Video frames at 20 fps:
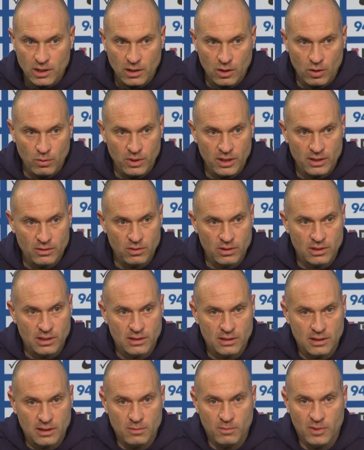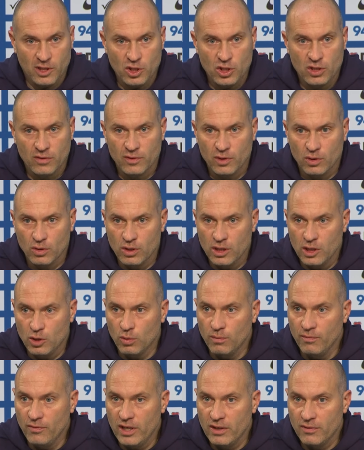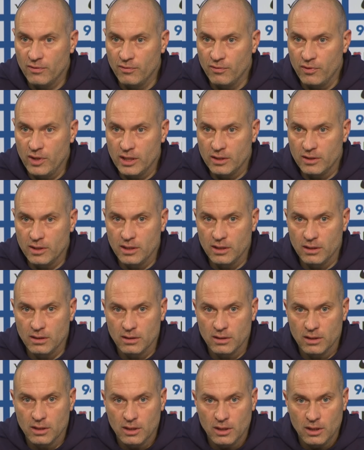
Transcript: Ich glaube, dass uns das als Mannschaft auch nicht umwerfen wird hier,